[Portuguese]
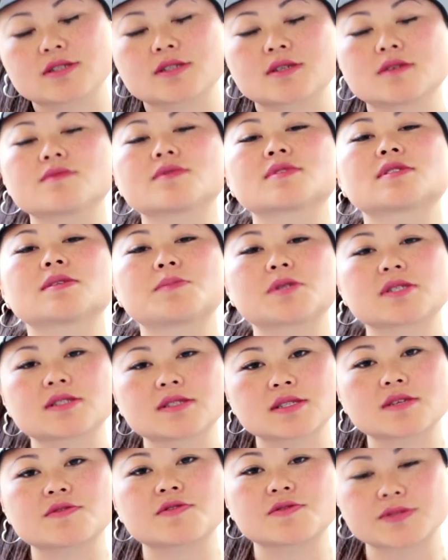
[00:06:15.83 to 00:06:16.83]
Então você
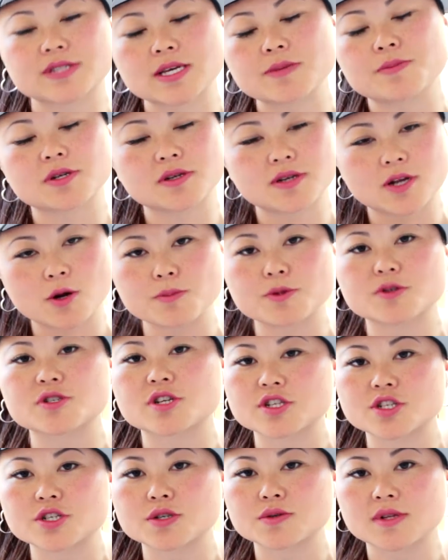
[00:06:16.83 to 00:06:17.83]
precisa sempre criar um
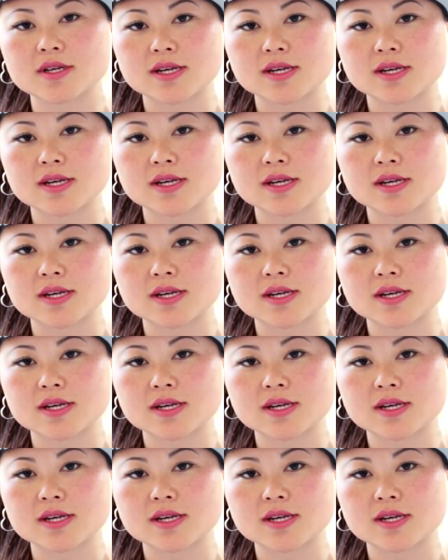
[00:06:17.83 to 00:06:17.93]
projetinho